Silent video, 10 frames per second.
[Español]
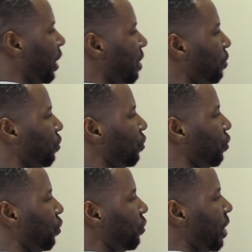tenemos
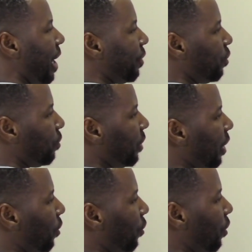dos átomos
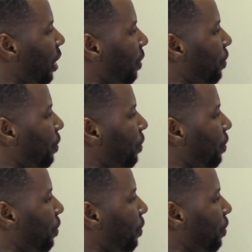de cloro en la